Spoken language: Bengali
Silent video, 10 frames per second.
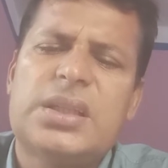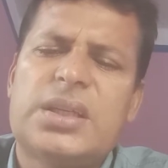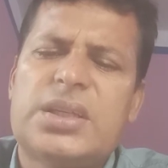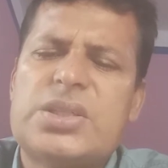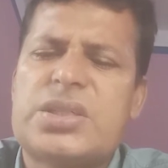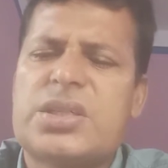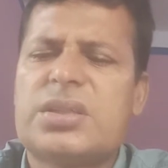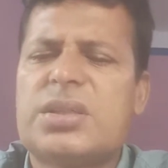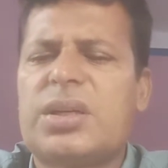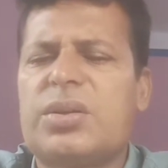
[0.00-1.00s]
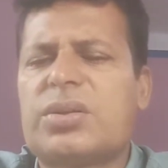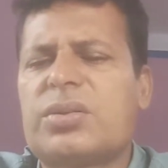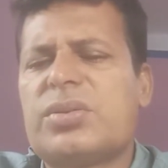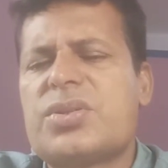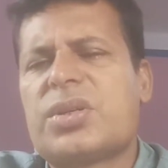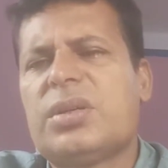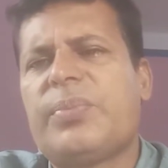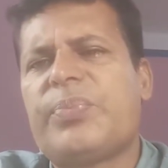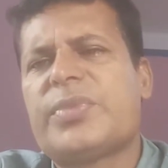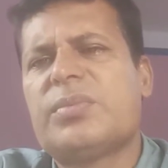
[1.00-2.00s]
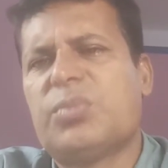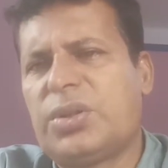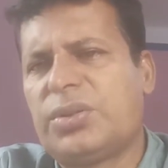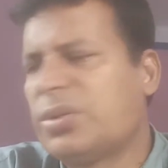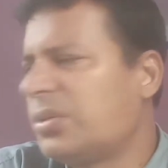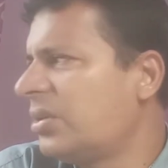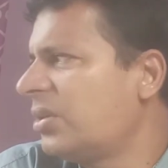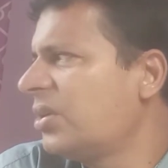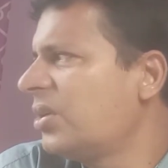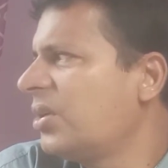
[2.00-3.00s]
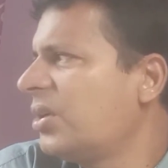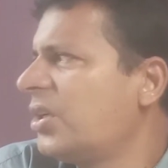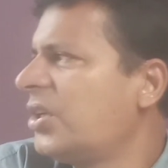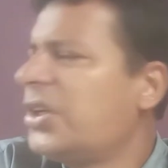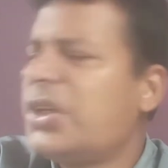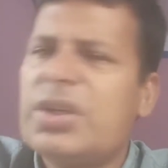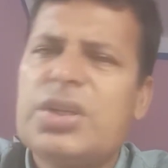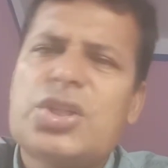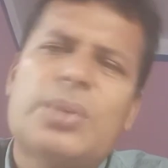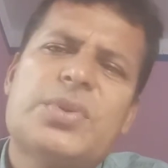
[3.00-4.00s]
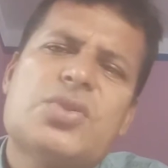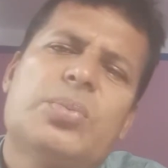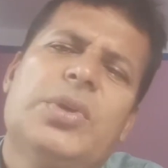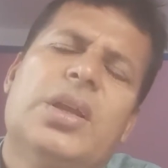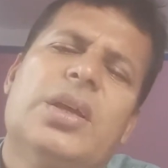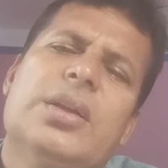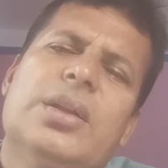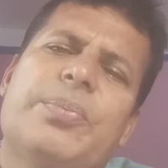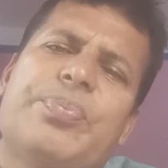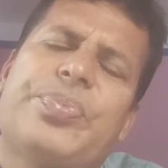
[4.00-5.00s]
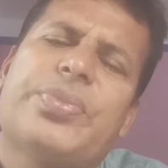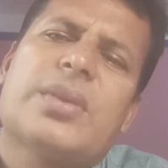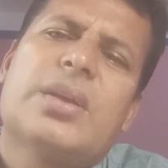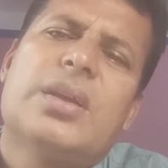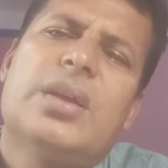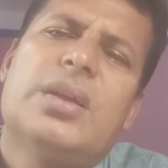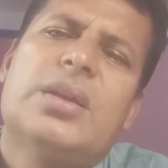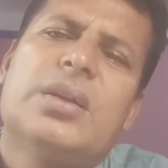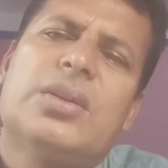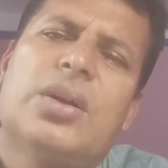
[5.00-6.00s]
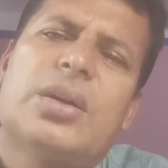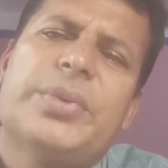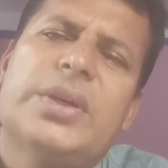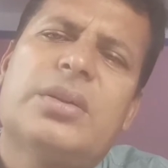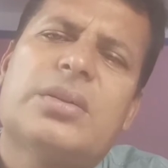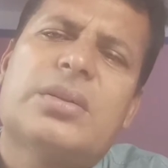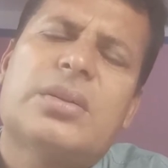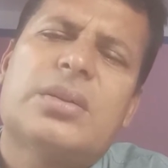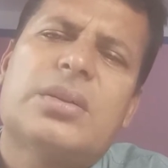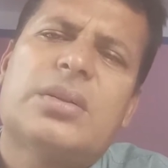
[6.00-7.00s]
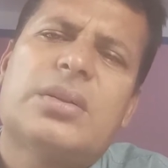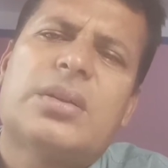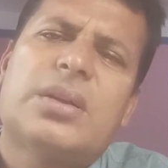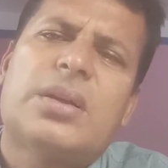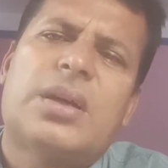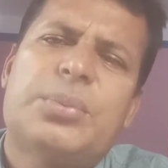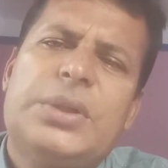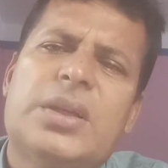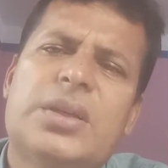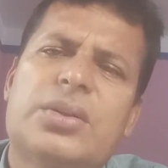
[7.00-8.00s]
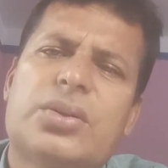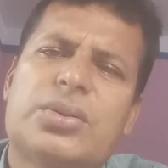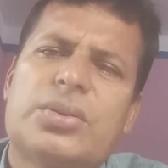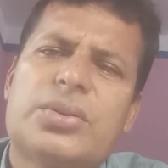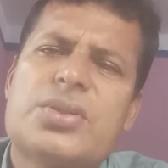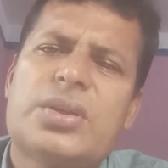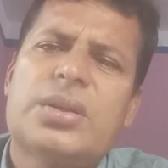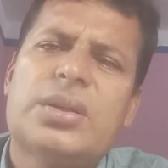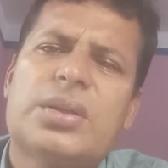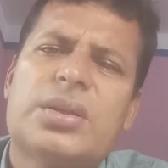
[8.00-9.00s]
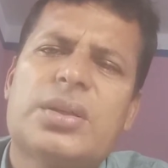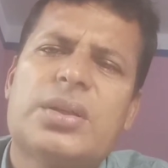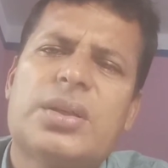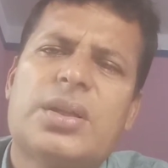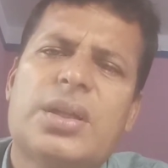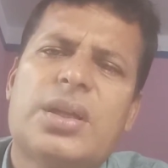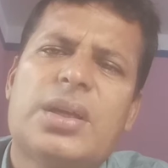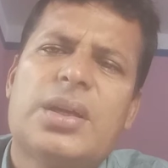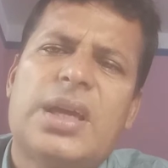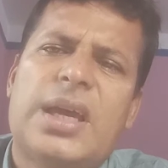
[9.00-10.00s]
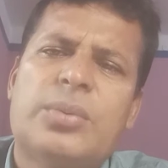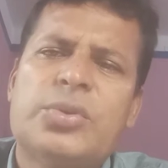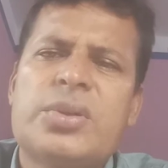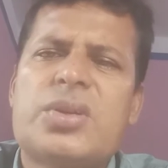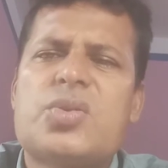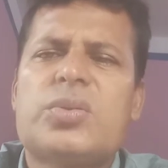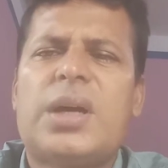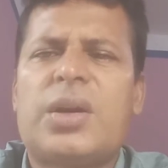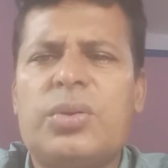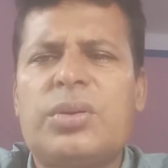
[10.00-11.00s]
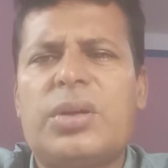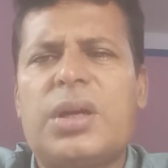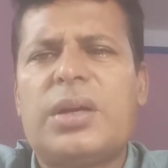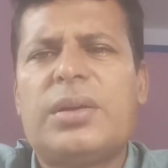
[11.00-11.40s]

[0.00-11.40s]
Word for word: থেকে এসেছে যার অর্থ হচ্ছে বন্ধন সব কিছু মিলে ধর্মের আবিধানিক অর্থ হচ্ছে এমন কিছু ধারণ করা